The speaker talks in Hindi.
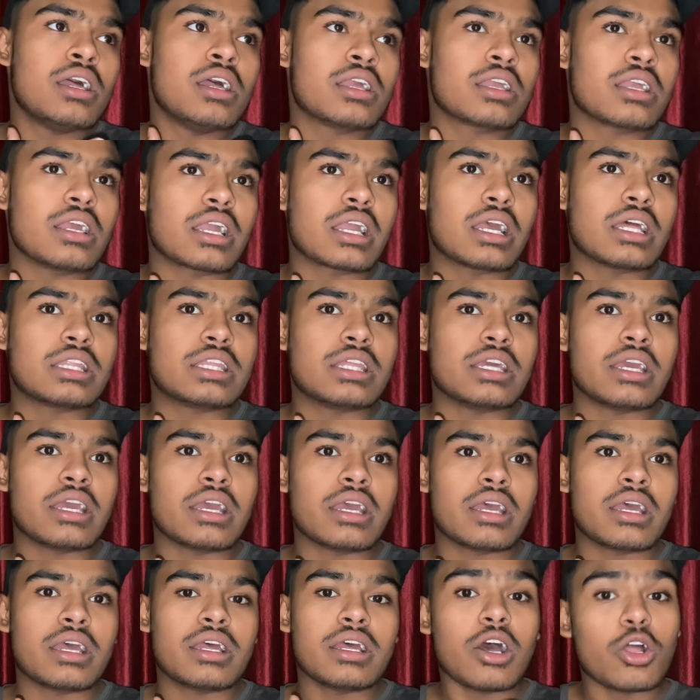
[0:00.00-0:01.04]
क्या कहते
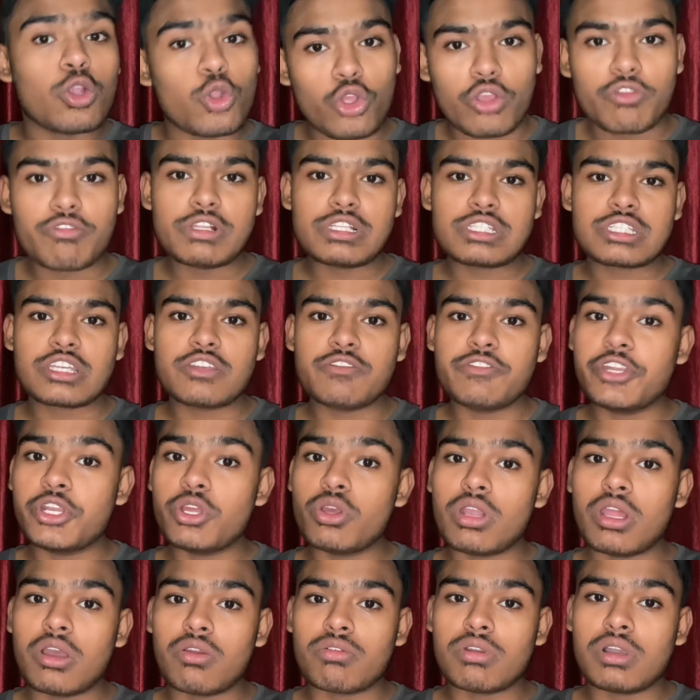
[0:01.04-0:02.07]
हैं अलोए व्हील्स की वीडियो
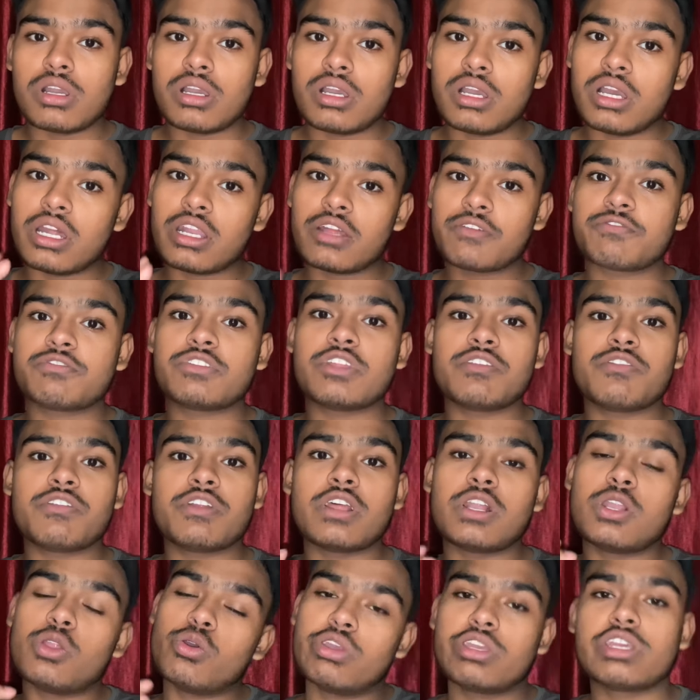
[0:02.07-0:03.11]
लाऊंगा हर हफ्ते फिर
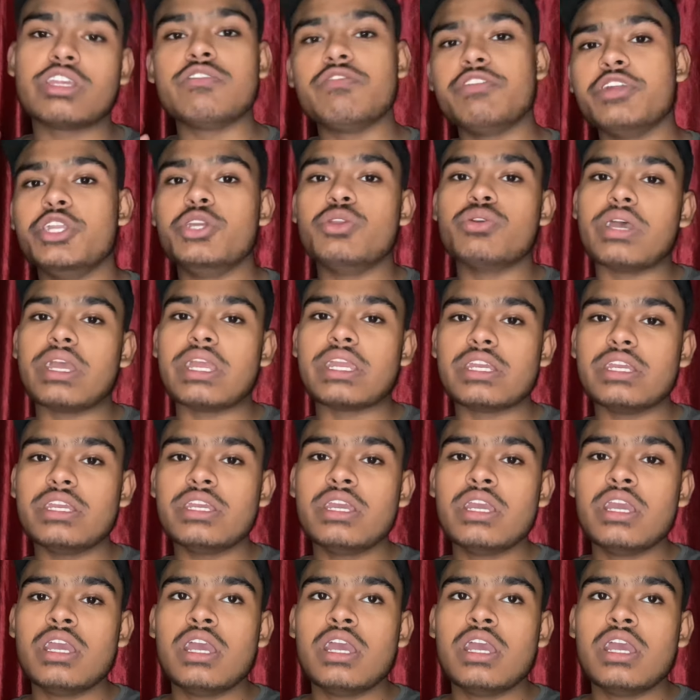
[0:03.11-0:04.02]
अलोए की वीडियो आएगी